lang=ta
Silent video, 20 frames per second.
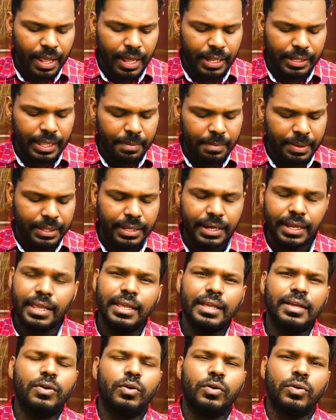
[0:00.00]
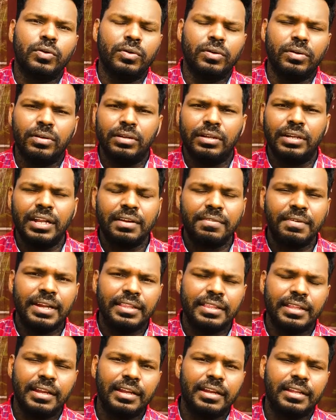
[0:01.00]
அதே மாதிரி ஒரு
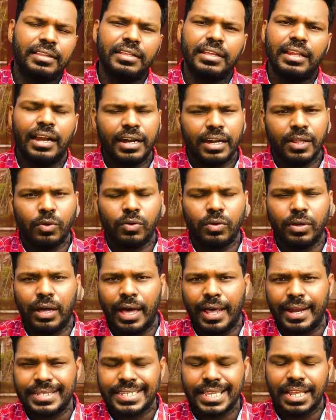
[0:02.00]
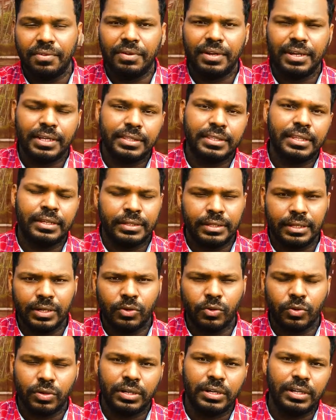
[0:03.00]
நிறுவனத்திலிருந்து இல்லாட்டி ஒரு அரசு அலுவலகத்திலிருந்து
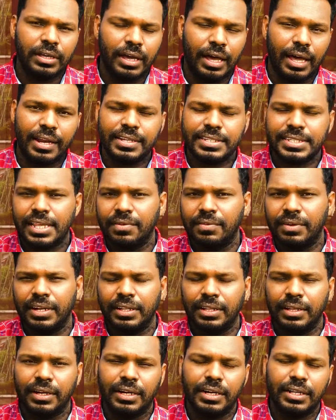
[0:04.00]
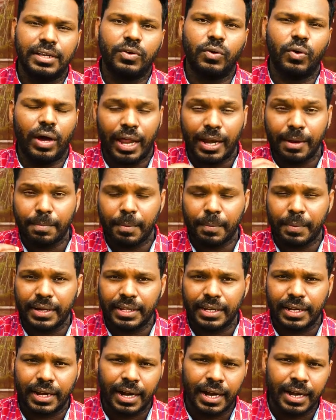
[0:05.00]
இன்னொரு அரசு அலுவலகங்களுக்கோ
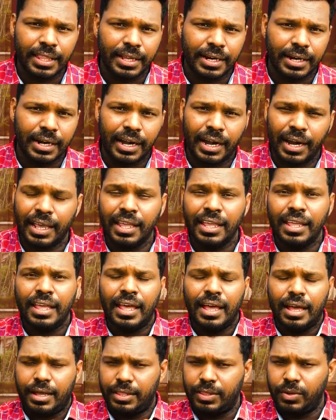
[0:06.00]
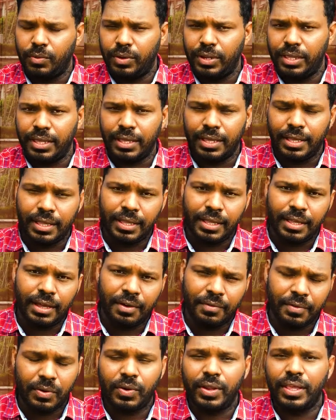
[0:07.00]
அனுப்பப்படுகிற கடிதங்களில் அதனுடைய
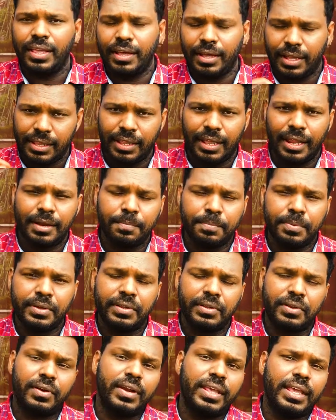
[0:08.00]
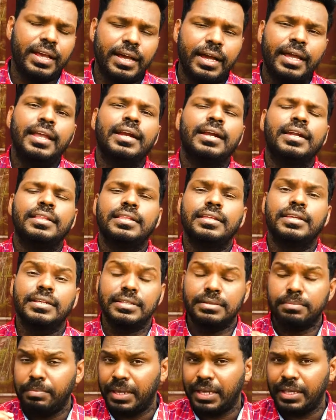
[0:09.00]
அவருடைய அதை அனுப்புவருடைய கையெழுத்து
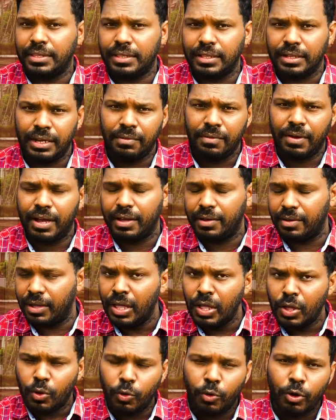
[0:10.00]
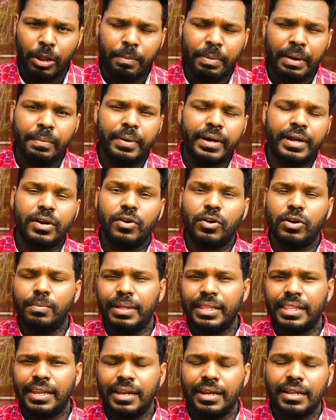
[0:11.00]
மிக தெளிவாக குறிப்பிடப்பட்டிருக்கணும்
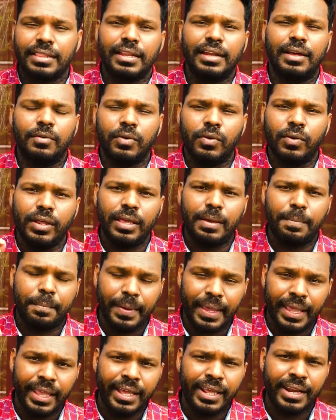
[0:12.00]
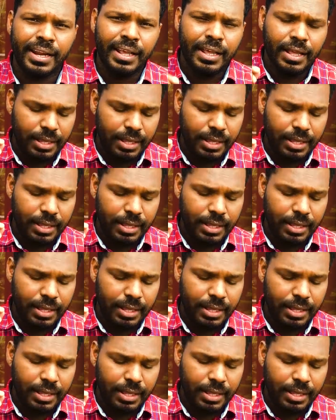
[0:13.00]
அதே நேரத்தில் அவருடைய பெயர்